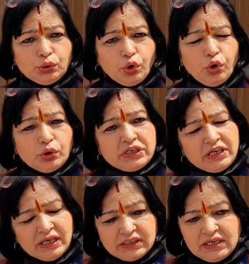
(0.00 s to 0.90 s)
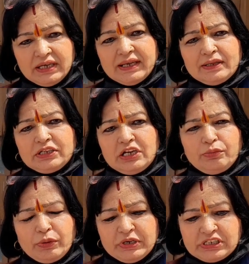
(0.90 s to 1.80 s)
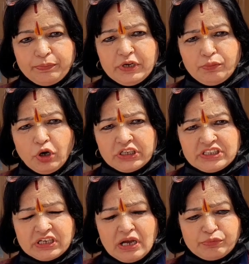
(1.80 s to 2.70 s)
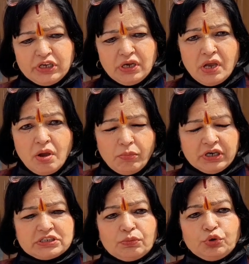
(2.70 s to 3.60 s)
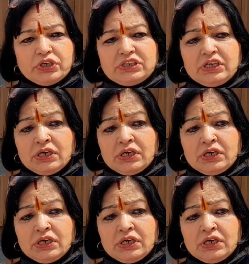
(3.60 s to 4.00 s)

तो ठीक है दिल्ली की दिल्ली में बीजेपी ने बहुत अच्छे काम किए मगर जम्मू की